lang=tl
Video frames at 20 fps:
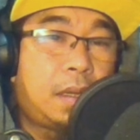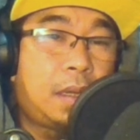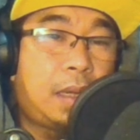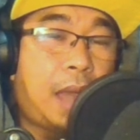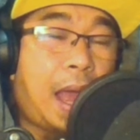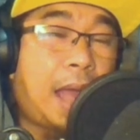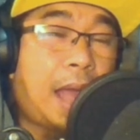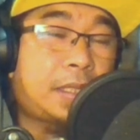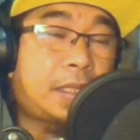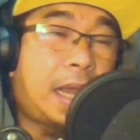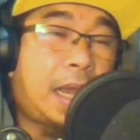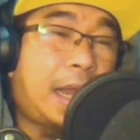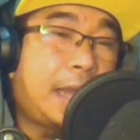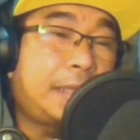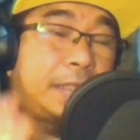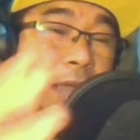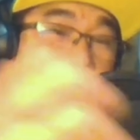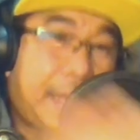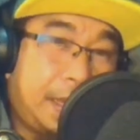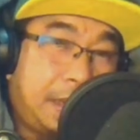Lahat
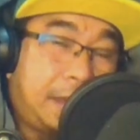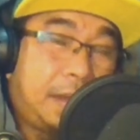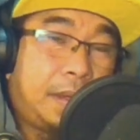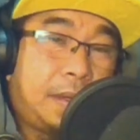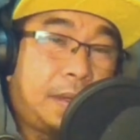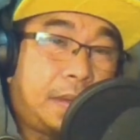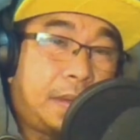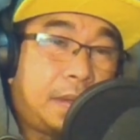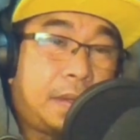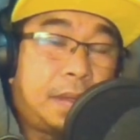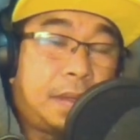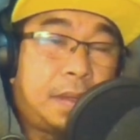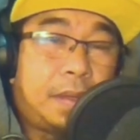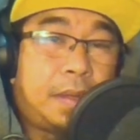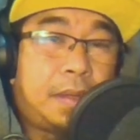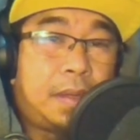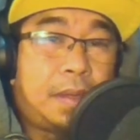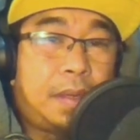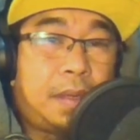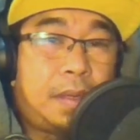salaysay.
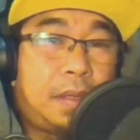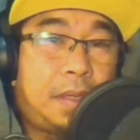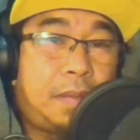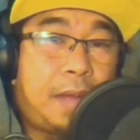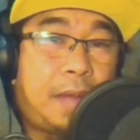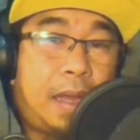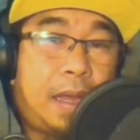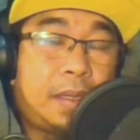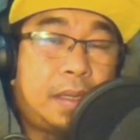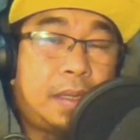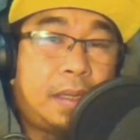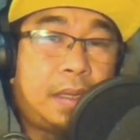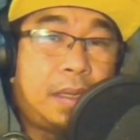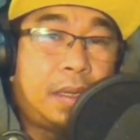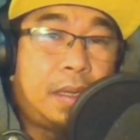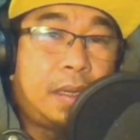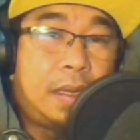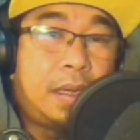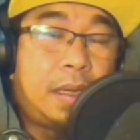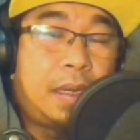Di ba?
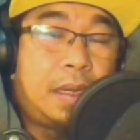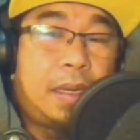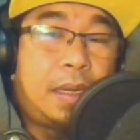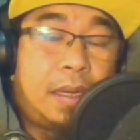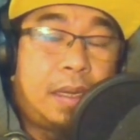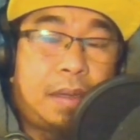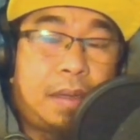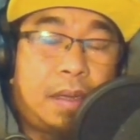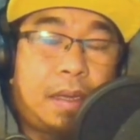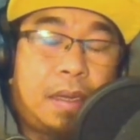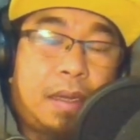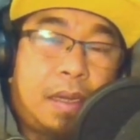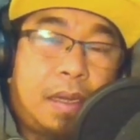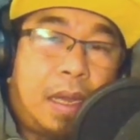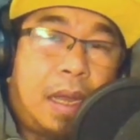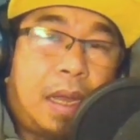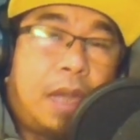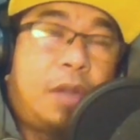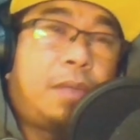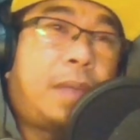
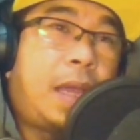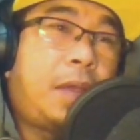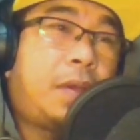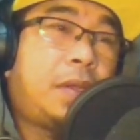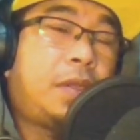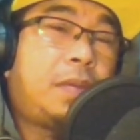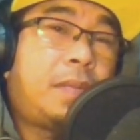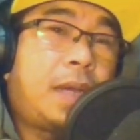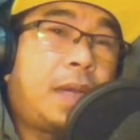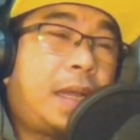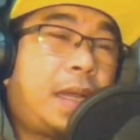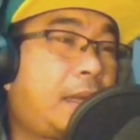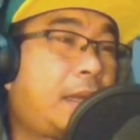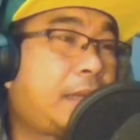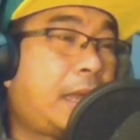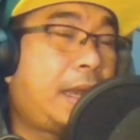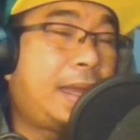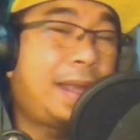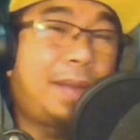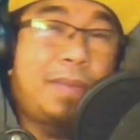Ano ba yon Yung mga
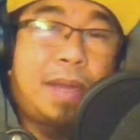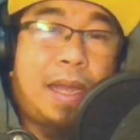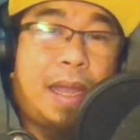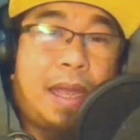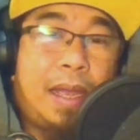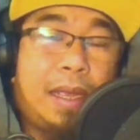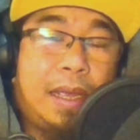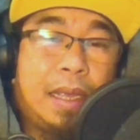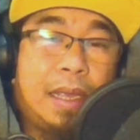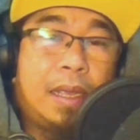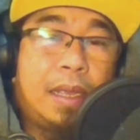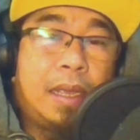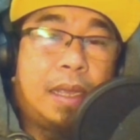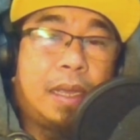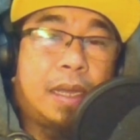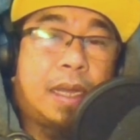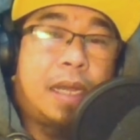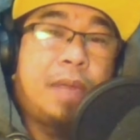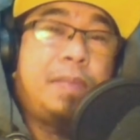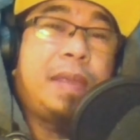talaga mga
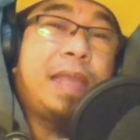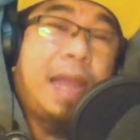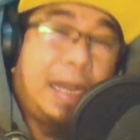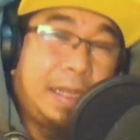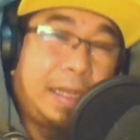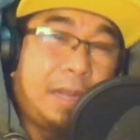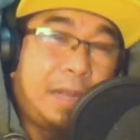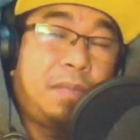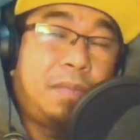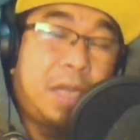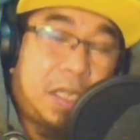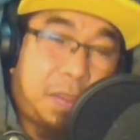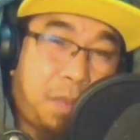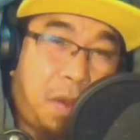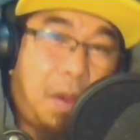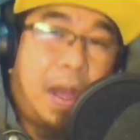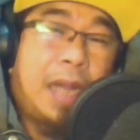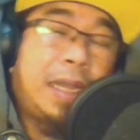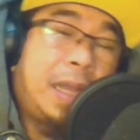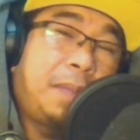kriminal din
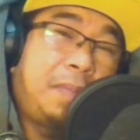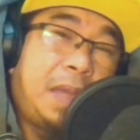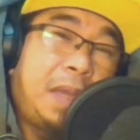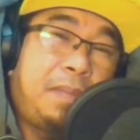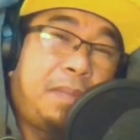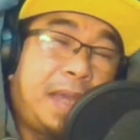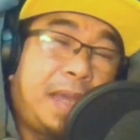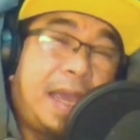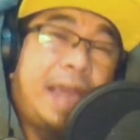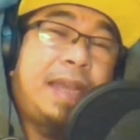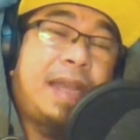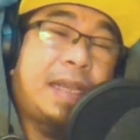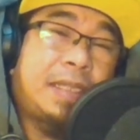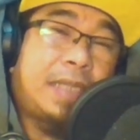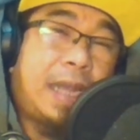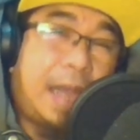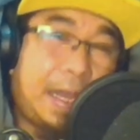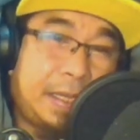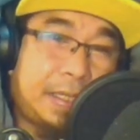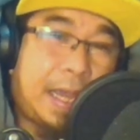mismo ang nagbibigay ng
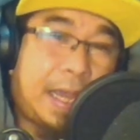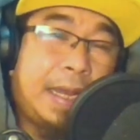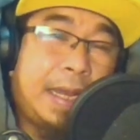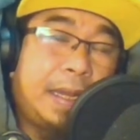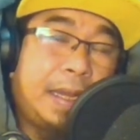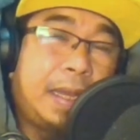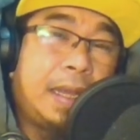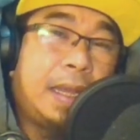salaysay.